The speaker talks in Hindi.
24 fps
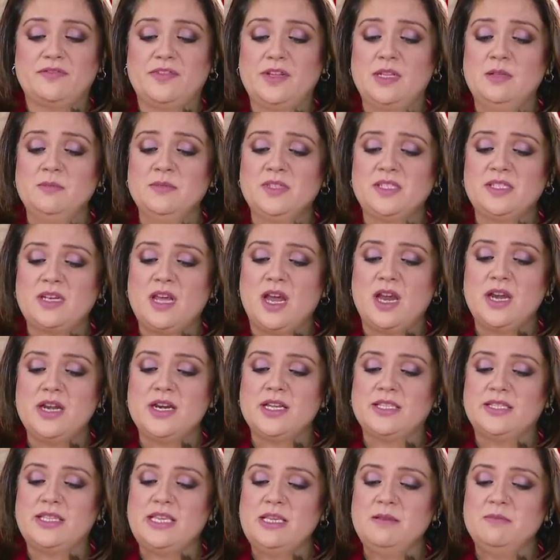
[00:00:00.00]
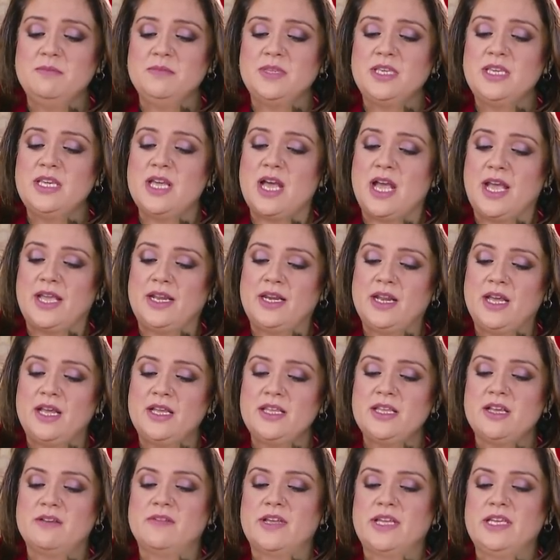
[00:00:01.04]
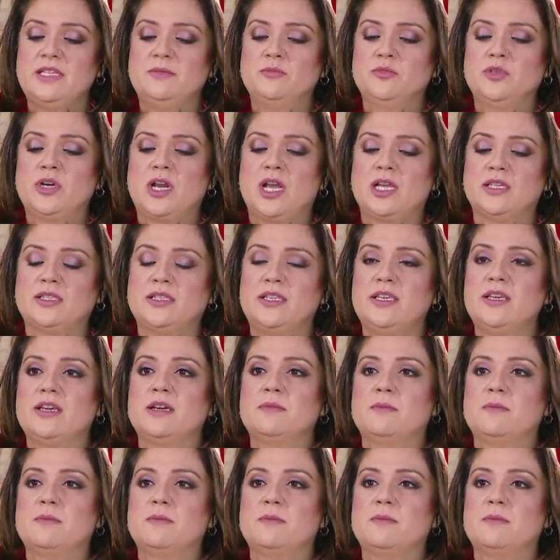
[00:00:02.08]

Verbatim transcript: फिल्म स्टार नदीम की आईना या वहीद मुराद की